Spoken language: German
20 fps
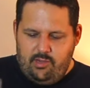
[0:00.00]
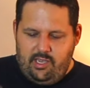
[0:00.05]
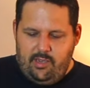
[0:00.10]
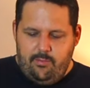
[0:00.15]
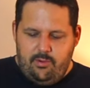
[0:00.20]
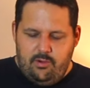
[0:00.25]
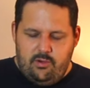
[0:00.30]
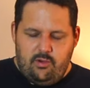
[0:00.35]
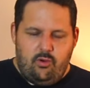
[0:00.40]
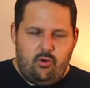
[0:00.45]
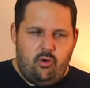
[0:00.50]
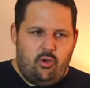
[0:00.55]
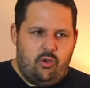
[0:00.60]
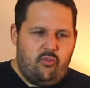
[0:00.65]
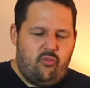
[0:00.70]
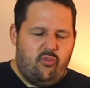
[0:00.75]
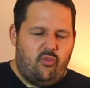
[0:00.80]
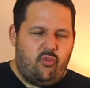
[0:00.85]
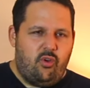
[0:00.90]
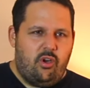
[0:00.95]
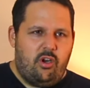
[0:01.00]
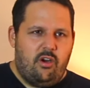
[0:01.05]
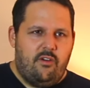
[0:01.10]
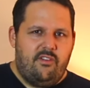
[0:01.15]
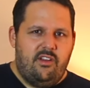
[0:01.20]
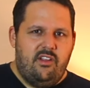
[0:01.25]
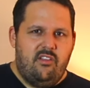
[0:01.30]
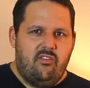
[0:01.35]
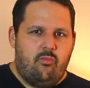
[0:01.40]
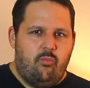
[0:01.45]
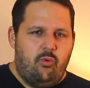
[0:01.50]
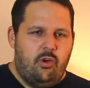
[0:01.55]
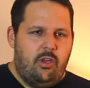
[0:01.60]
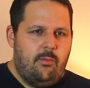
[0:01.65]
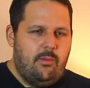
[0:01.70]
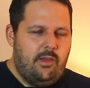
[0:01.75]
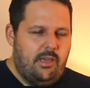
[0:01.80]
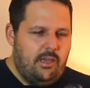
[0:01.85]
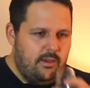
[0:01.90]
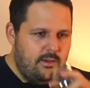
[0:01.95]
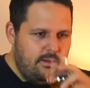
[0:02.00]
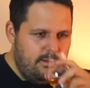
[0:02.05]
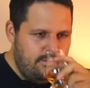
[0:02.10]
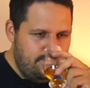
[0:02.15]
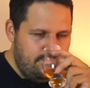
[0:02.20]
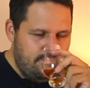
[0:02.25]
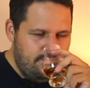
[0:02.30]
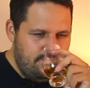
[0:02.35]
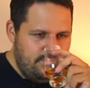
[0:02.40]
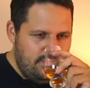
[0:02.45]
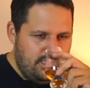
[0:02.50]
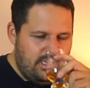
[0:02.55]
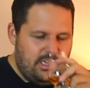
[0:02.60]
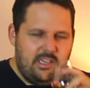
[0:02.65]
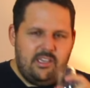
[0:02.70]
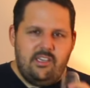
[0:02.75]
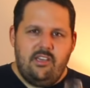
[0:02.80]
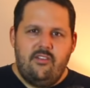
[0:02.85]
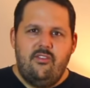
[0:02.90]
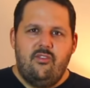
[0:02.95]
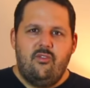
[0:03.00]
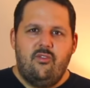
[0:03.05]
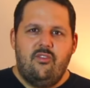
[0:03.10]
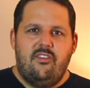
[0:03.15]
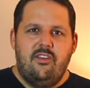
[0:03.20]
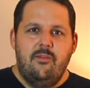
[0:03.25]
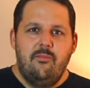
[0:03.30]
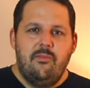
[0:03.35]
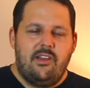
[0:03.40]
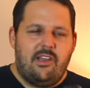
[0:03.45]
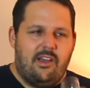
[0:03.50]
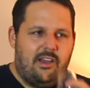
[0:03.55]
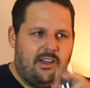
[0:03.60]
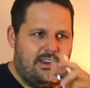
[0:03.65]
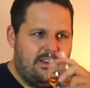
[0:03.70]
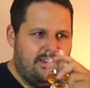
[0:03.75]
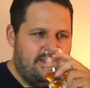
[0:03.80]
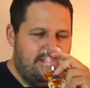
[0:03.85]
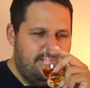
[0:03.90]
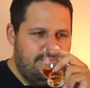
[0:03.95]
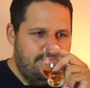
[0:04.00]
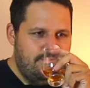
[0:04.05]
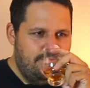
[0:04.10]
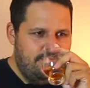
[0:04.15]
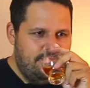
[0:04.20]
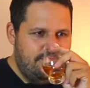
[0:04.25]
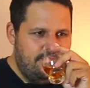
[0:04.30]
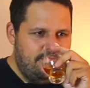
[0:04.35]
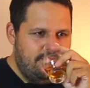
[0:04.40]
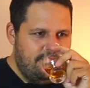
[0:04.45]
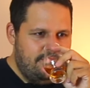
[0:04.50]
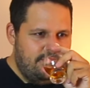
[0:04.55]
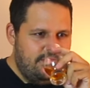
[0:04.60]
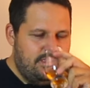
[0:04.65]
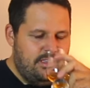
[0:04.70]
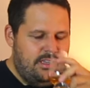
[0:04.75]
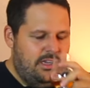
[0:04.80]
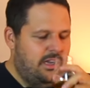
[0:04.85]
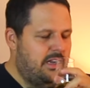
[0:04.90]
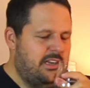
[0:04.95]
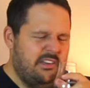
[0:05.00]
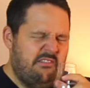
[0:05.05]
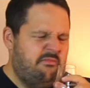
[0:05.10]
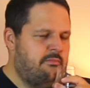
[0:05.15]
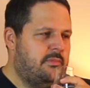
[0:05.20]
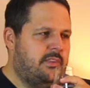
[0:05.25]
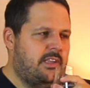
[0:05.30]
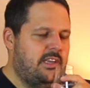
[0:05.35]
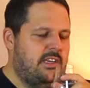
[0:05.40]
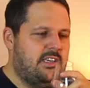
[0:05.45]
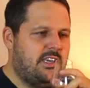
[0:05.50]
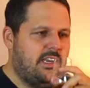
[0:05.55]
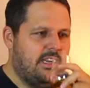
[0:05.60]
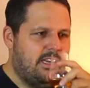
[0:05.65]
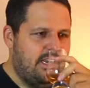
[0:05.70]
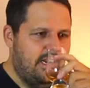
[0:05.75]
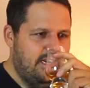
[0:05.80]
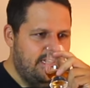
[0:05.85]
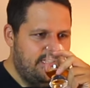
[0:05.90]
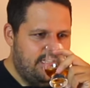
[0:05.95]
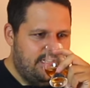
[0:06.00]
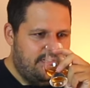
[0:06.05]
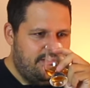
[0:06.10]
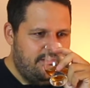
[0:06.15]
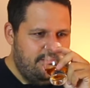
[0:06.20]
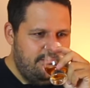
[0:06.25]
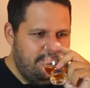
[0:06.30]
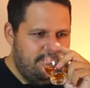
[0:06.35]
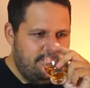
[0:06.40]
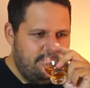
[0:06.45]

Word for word: Campbelltown Loch zurück auf den Springbank, kriege ich irgendwie so einen Zimtcharakter, den ich gerade gar nicht hatte